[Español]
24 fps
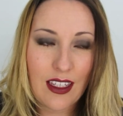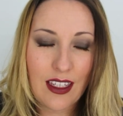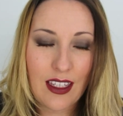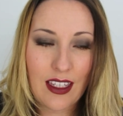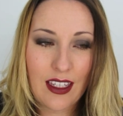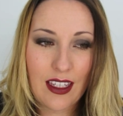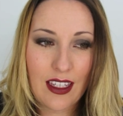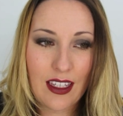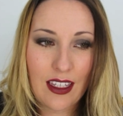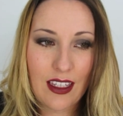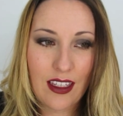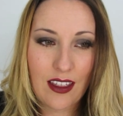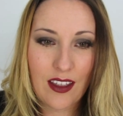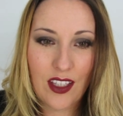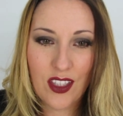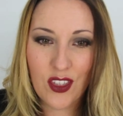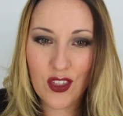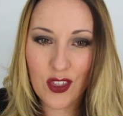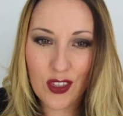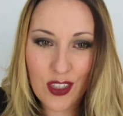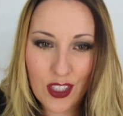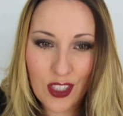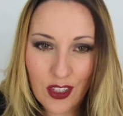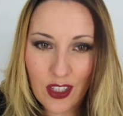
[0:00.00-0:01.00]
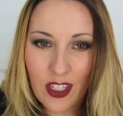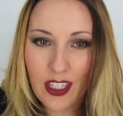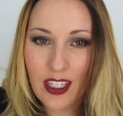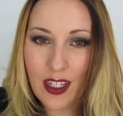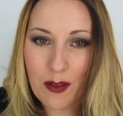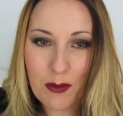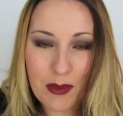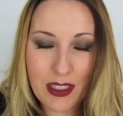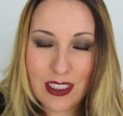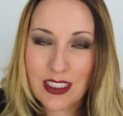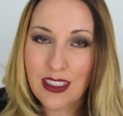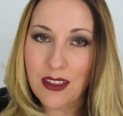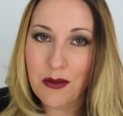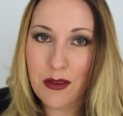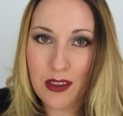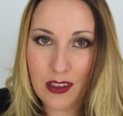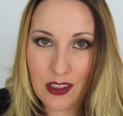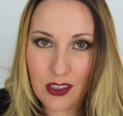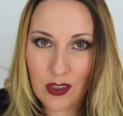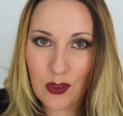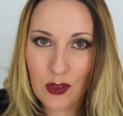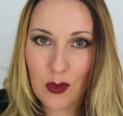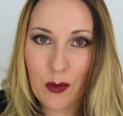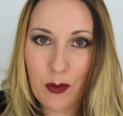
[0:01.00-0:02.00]
Eh, de hecho creo que ya más de
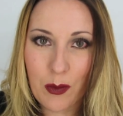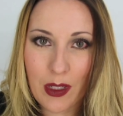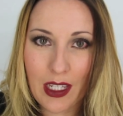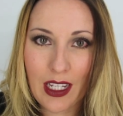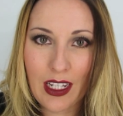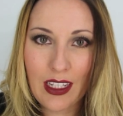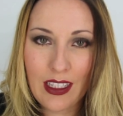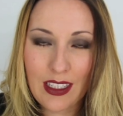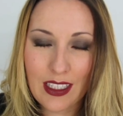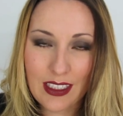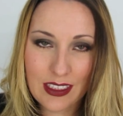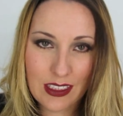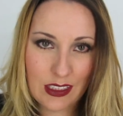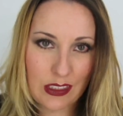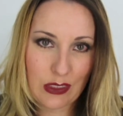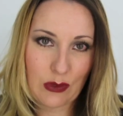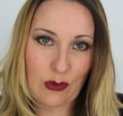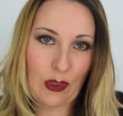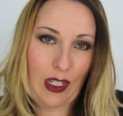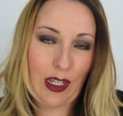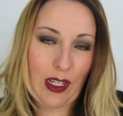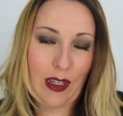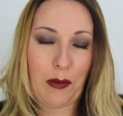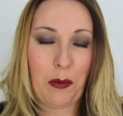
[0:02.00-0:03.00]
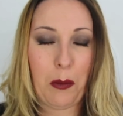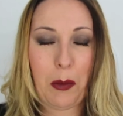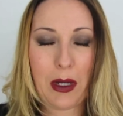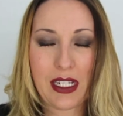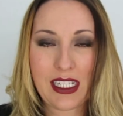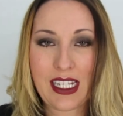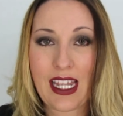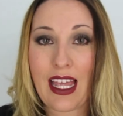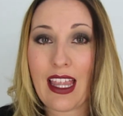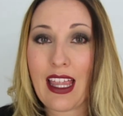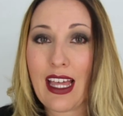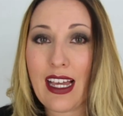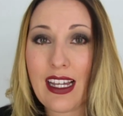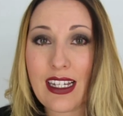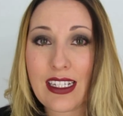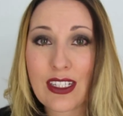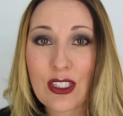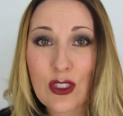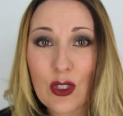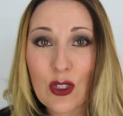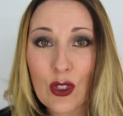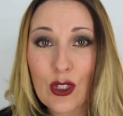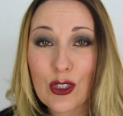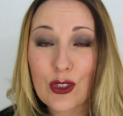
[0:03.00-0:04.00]
21.000, es una pasada.
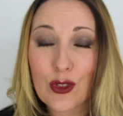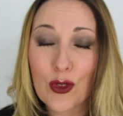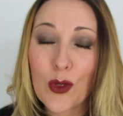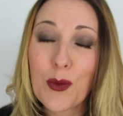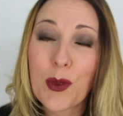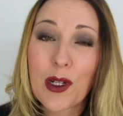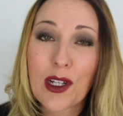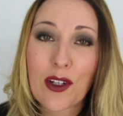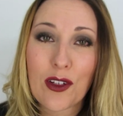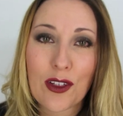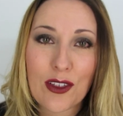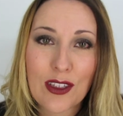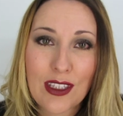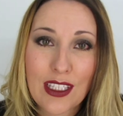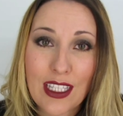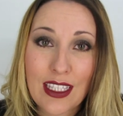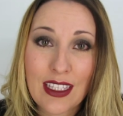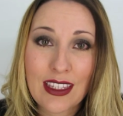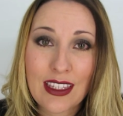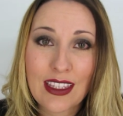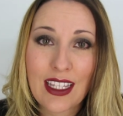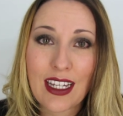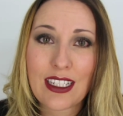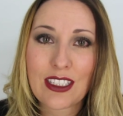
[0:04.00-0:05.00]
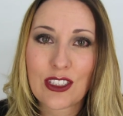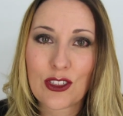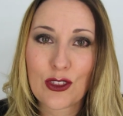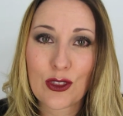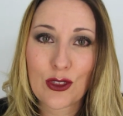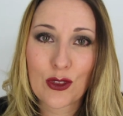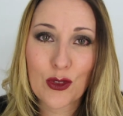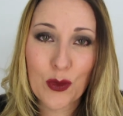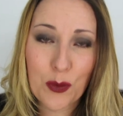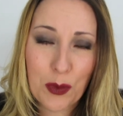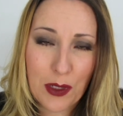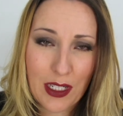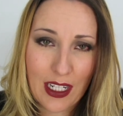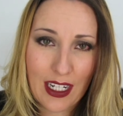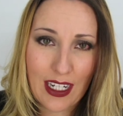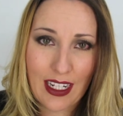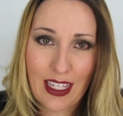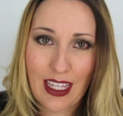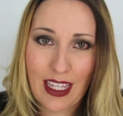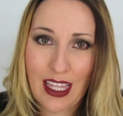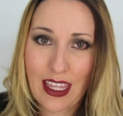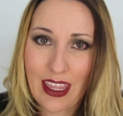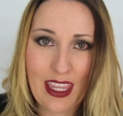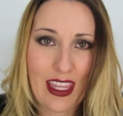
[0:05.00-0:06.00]
Estoy súper contenta, estoy súper
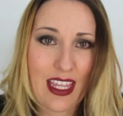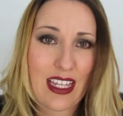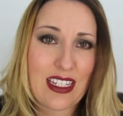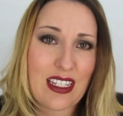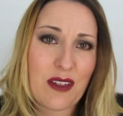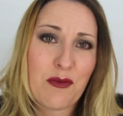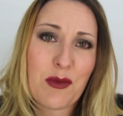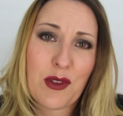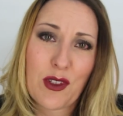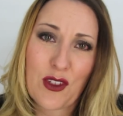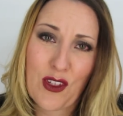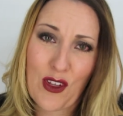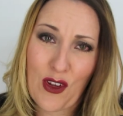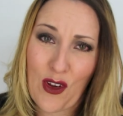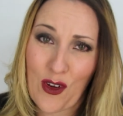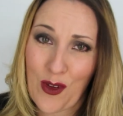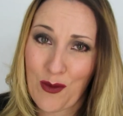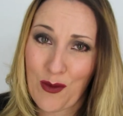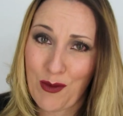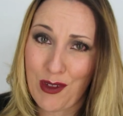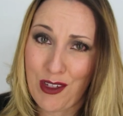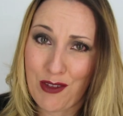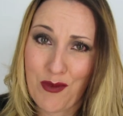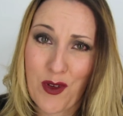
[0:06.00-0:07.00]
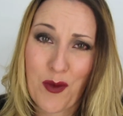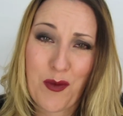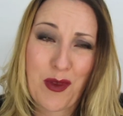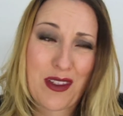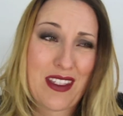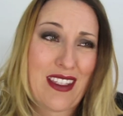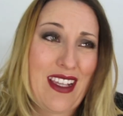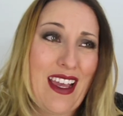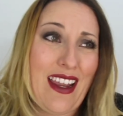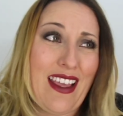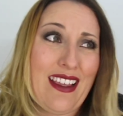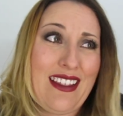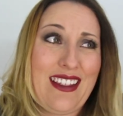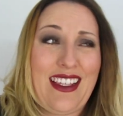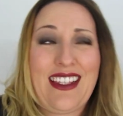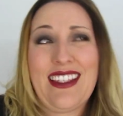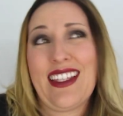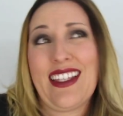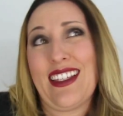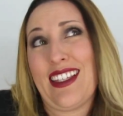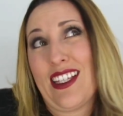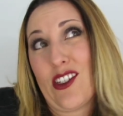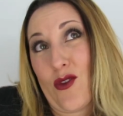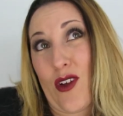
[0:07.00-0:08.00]
agradecida, siempre os digo lo mismo, pensaréis,
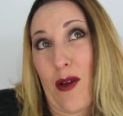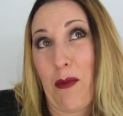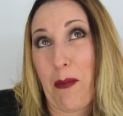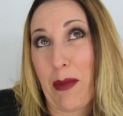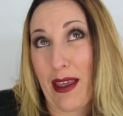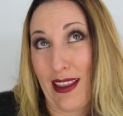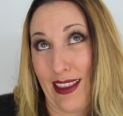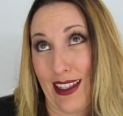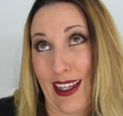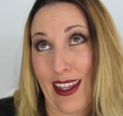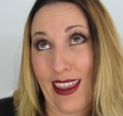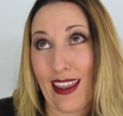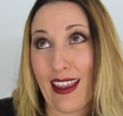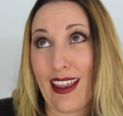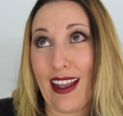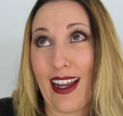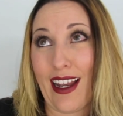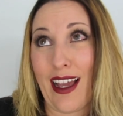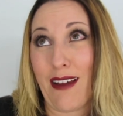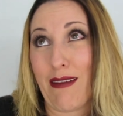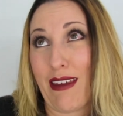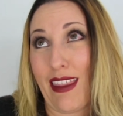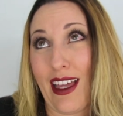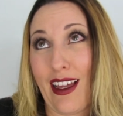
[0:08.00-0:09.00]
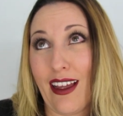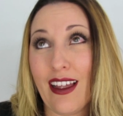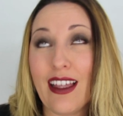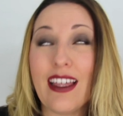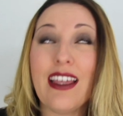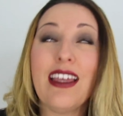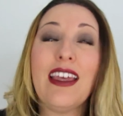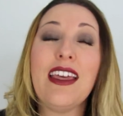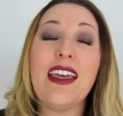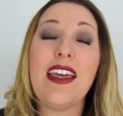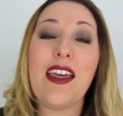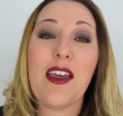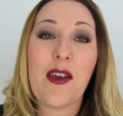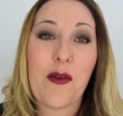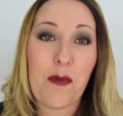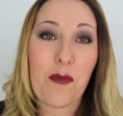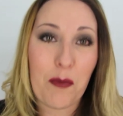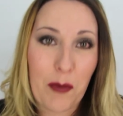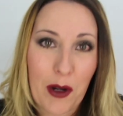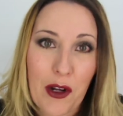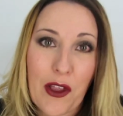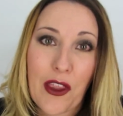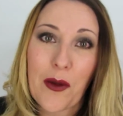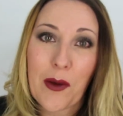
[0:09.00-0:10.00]
esta tía es una petarda de la vida.
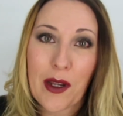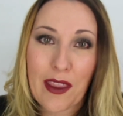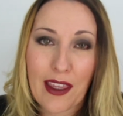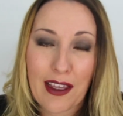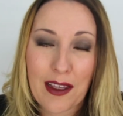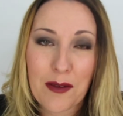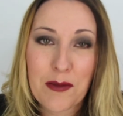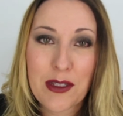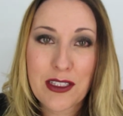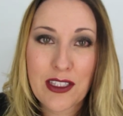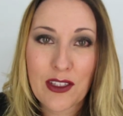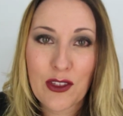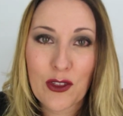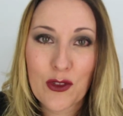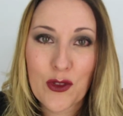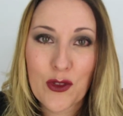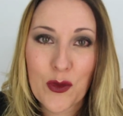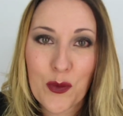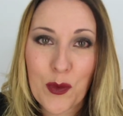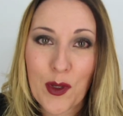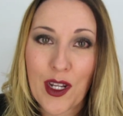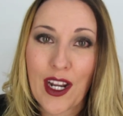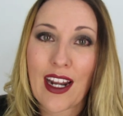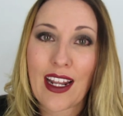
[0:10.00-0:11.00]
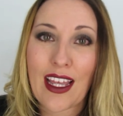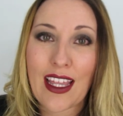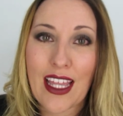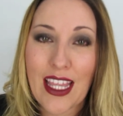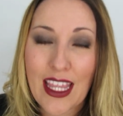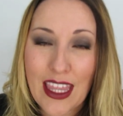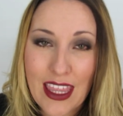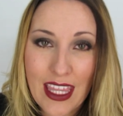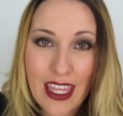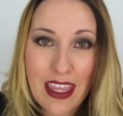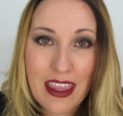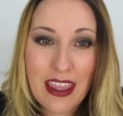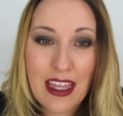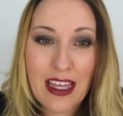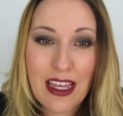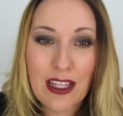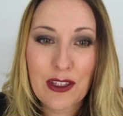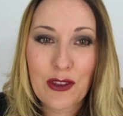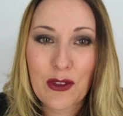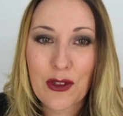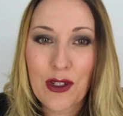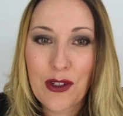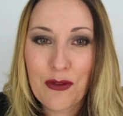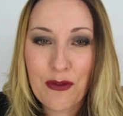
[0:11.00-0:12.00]
Pero de verdad que me siento súper agradecida,
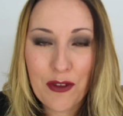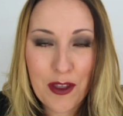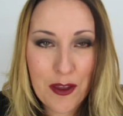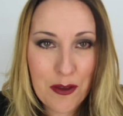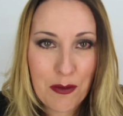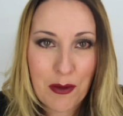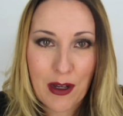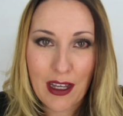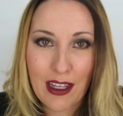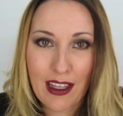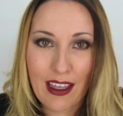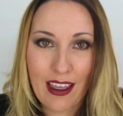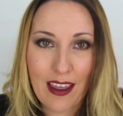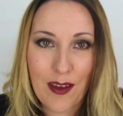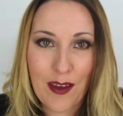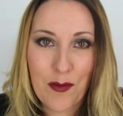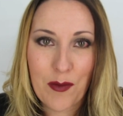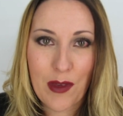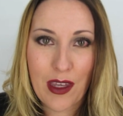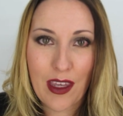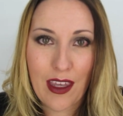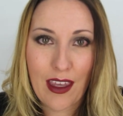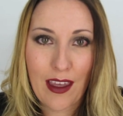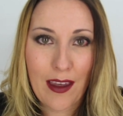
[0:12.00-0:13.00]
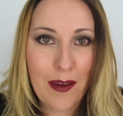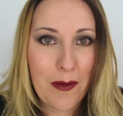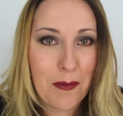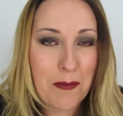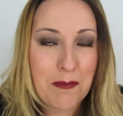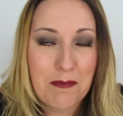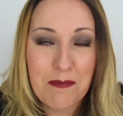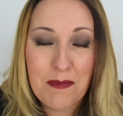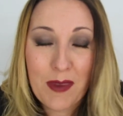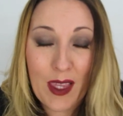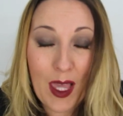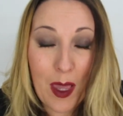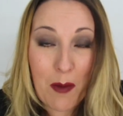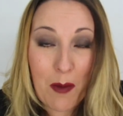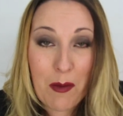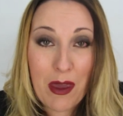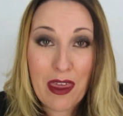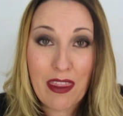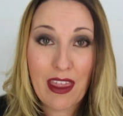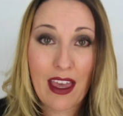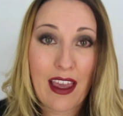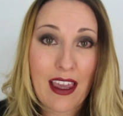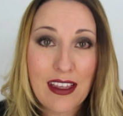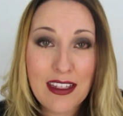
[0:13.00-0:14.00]
todo el feedback que que
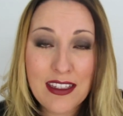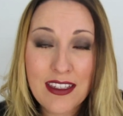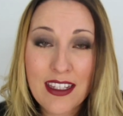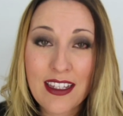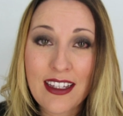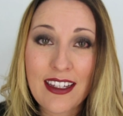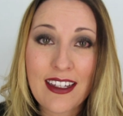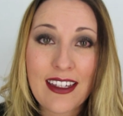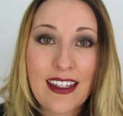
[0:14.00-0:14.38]
me dais.